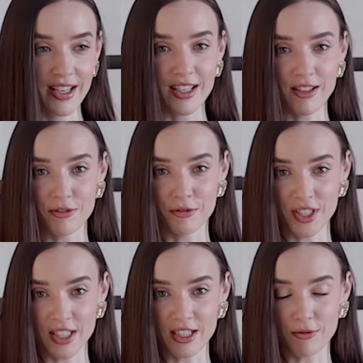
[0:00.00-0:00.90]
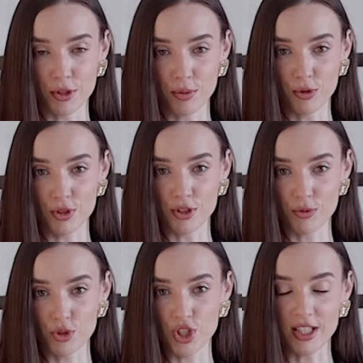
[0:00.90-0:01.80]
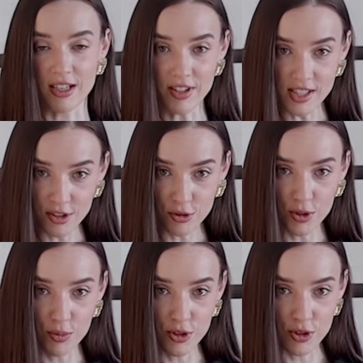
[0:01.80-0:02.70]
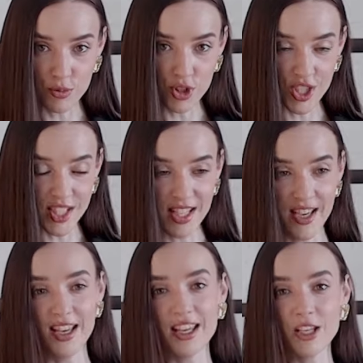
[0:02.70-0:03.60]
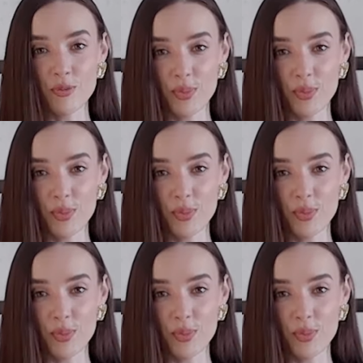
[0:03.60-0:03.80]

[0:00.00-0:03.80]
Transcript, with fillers: и вы никого не будете смущать, а вас никто не будет смущать, и